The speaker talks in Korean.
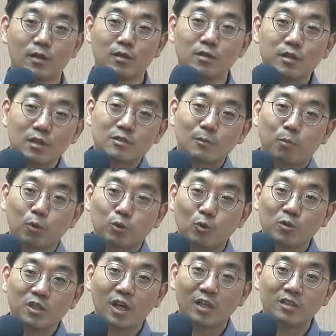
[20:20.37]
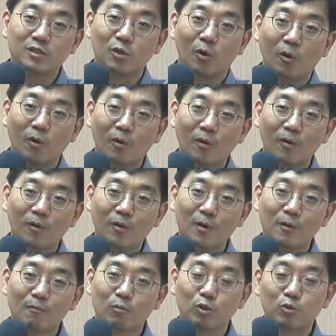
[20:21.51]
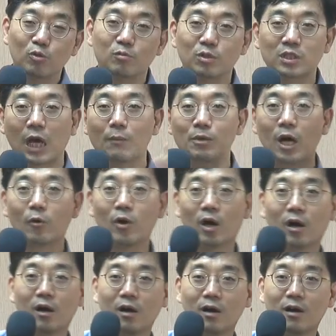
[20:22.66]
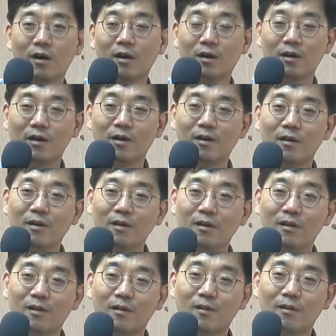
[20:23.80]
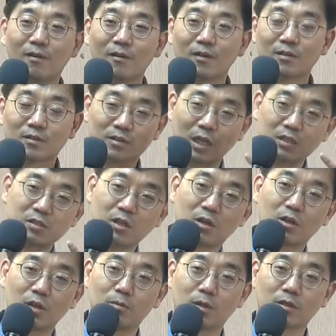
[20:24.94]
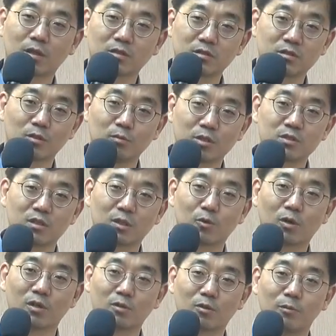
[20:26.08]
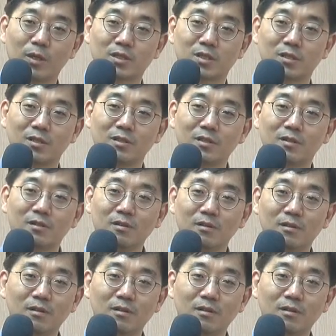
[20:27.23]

이게 이제 보통 일이 아니죠. 보통 뭐 잠이 안 와. 에? 다시 생각해봐. 당신 정말 신학교 가는 거 맞아? 에? 어?